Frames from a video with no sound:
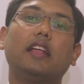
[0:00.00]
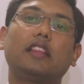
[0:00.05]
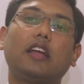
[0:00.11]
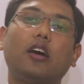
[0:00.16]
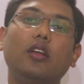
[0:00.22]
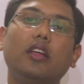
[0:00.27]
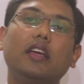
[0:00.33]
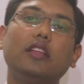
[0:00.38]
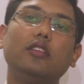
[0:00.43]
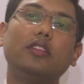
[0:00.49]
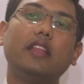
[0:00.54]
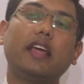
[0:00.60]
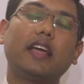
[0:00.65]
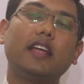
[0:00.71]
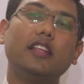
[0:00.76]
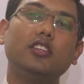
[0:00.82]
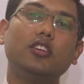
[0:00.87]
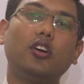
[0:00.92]
তাহলে কিন্তু
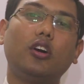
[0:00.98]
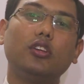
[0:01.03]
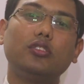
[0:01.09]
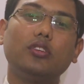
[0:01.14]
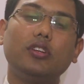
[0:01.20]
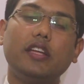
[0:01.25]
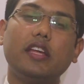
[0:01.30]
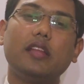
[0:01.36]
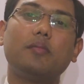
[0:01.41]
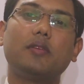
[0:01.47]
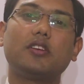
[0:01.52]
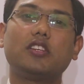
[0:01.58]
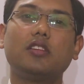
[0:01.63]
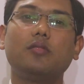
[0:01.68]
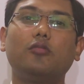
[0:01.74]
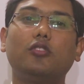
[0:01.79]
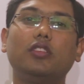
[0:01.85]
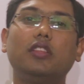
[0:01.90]
দেখেন যে হয়তো দেড়
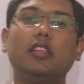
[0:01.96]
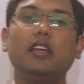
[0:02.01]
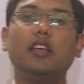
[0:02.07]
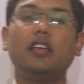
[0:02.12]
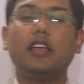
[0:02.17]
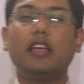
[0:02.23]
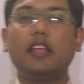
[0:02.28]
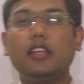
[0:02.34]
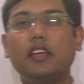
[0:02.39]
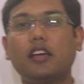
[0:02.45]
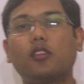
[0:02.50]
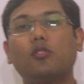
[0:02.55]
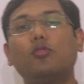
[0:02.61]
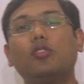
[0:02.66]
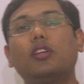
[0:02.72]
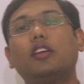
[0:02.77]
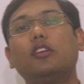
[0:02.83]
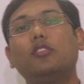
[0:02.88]
মাসের মধ্যে এরিয়া
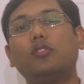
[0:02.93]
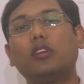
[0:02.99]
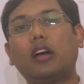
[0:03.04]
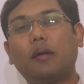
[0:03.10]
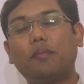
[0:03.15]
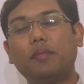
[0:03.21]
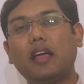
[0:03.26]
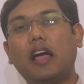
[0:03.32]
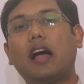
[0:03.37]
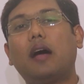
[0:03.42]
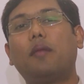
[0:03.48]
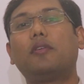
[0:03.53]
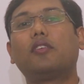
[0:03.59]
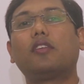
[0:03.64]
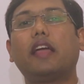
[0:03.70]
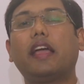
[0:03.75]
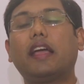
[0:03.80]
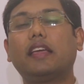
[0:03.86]
ঘুরে কিন্তু আপনি
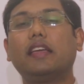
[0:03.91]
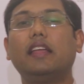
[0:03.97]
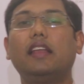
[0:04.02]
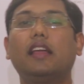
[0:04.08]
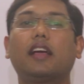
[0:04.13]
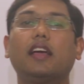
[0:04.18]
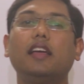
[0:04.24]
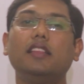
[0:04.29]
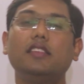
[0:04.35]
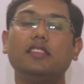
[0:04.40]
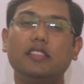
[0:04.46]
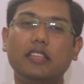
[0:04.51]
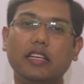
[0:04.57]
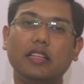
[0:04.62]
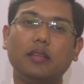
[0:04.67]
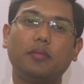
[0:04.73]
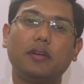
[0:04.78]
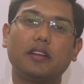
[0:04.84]
আবার একই এলাকায়
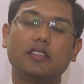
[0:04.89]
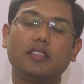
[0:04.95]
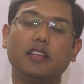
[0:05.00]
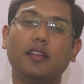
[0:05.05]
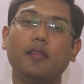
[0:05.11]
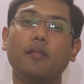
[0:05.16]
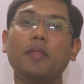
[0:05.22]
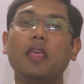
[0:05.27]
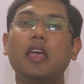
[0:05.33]
যেতে পারছেন